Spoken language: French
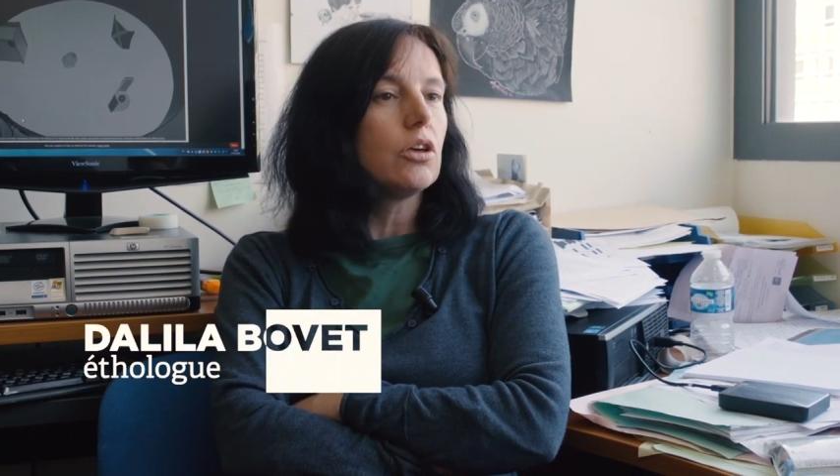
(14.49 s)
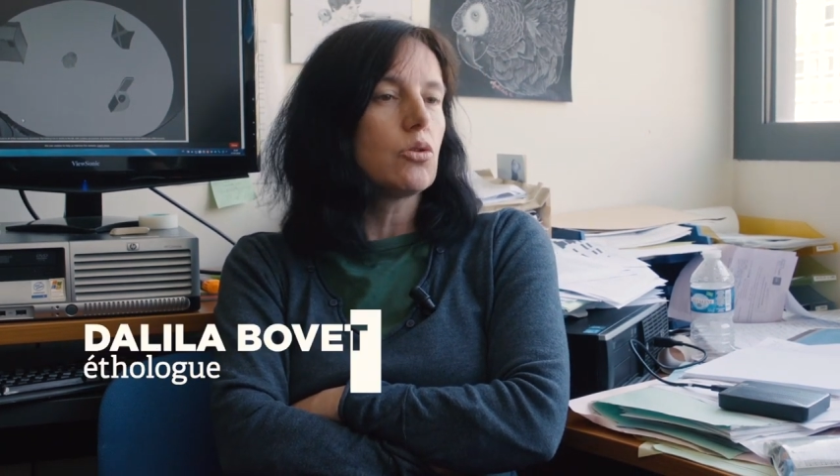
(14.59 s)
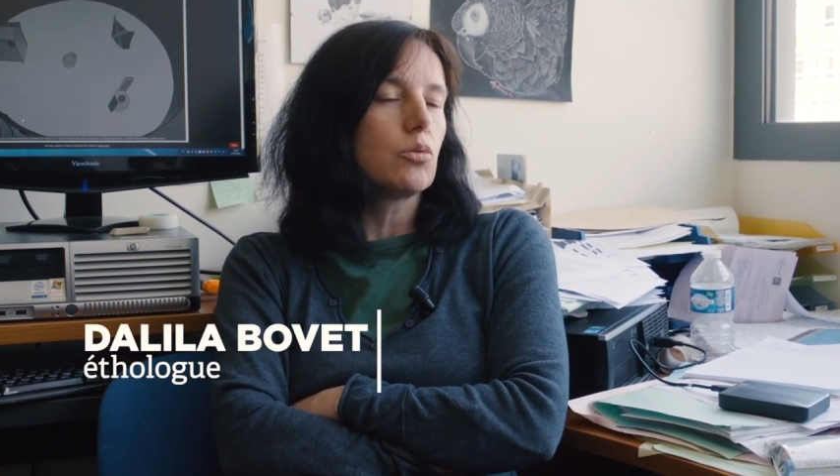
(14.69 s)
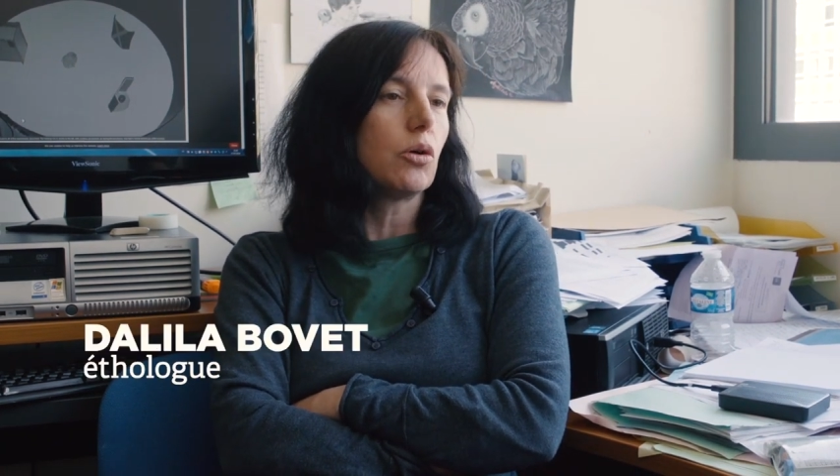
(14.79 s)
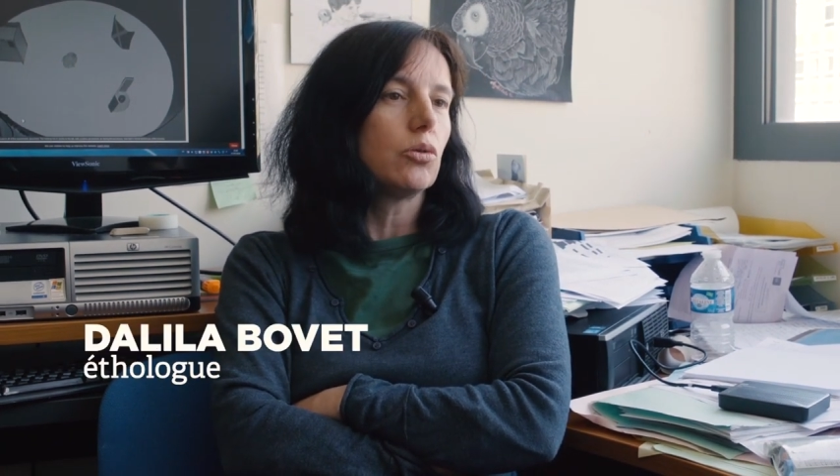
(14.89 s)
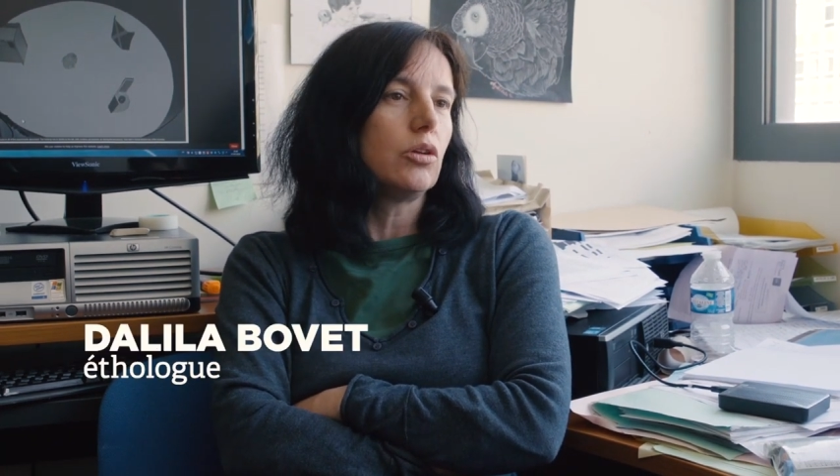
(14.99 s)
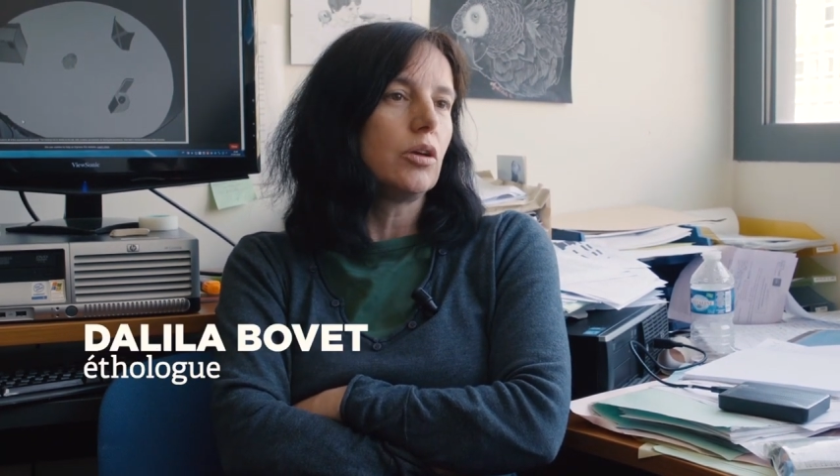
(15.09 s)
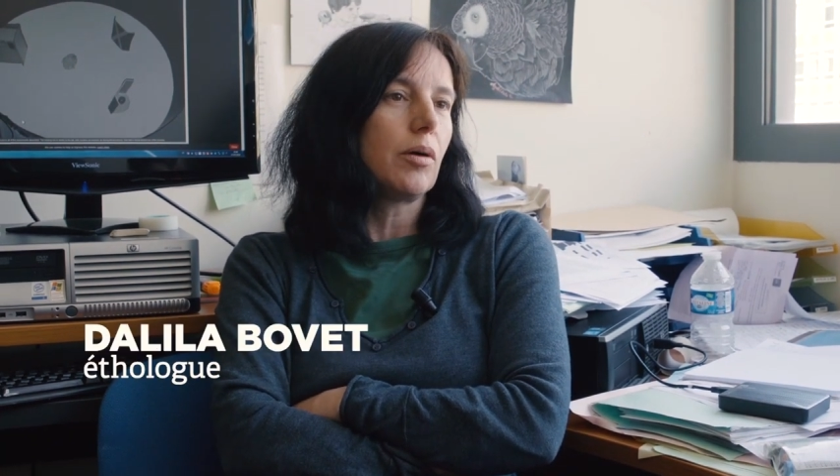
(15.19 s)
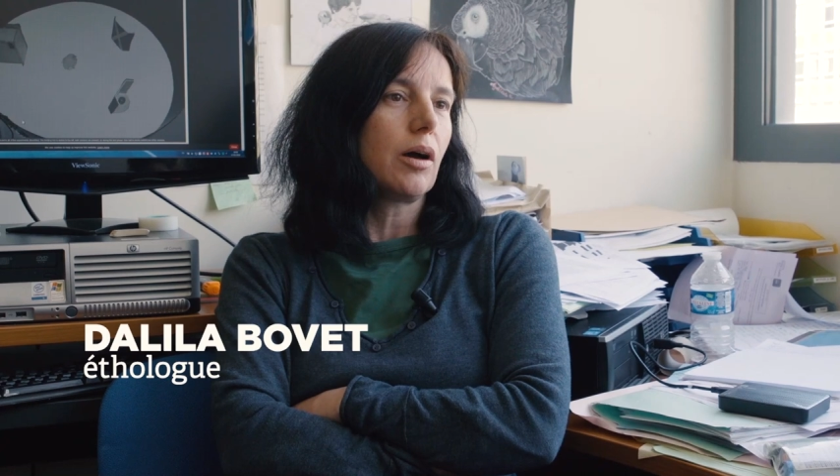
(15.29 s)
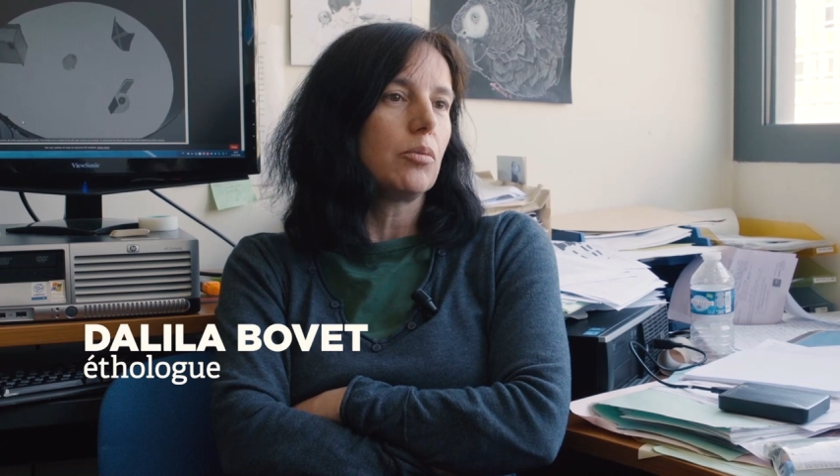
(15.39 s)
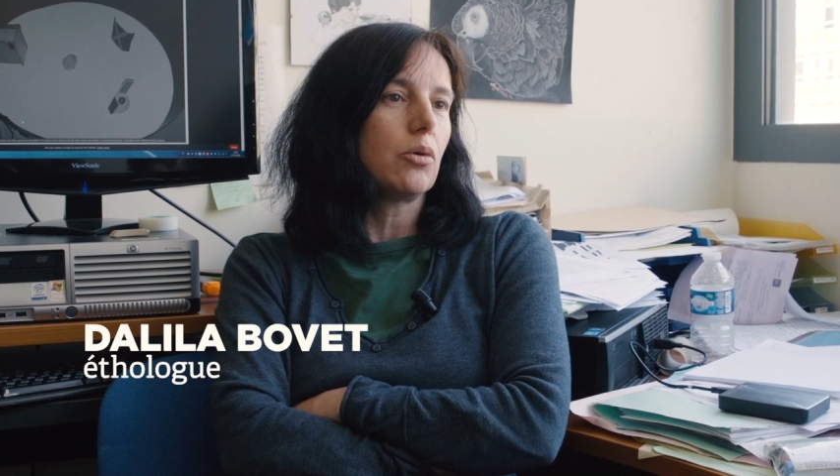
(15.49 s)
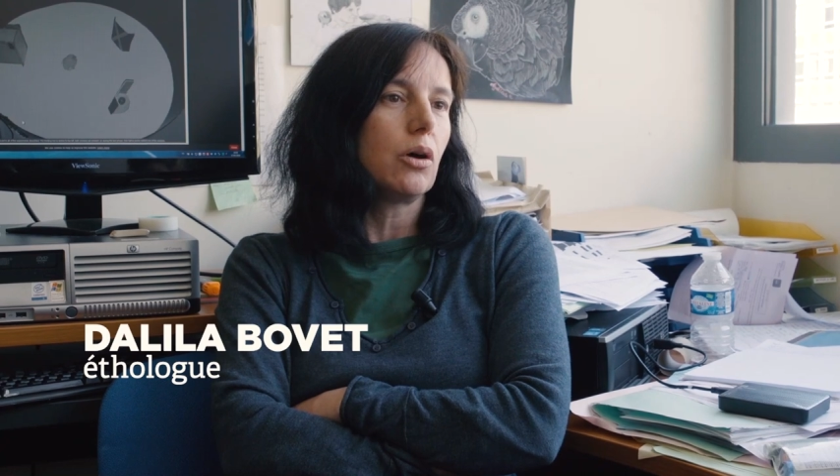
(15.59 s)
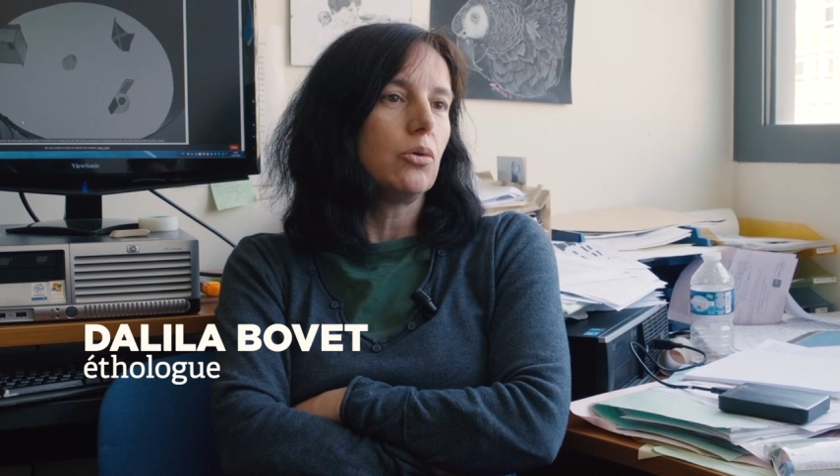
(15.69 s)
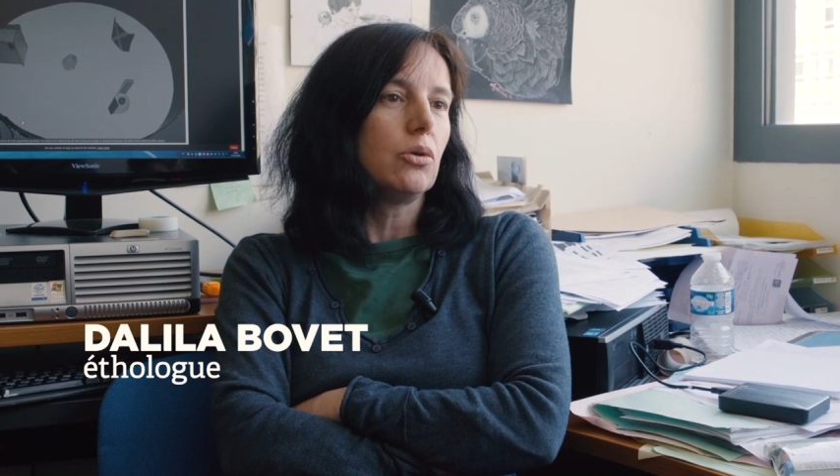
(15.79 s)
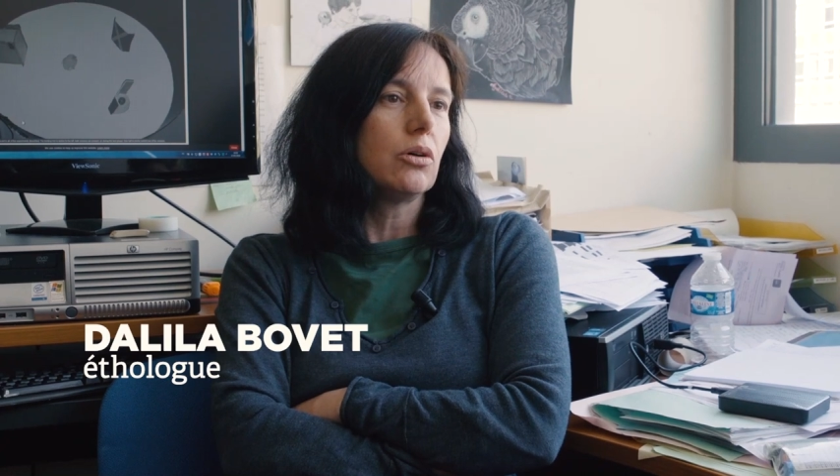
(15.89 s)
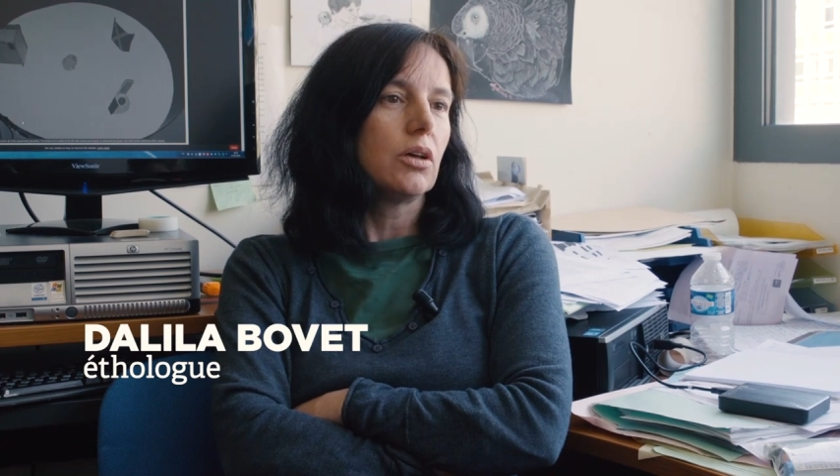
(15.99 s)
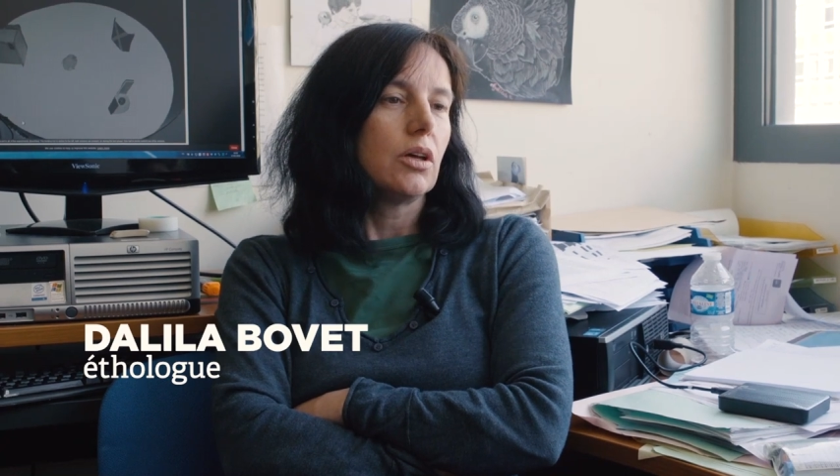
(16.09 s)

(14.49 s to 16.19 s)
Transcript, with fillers: qui est subordonné par rapport à eux.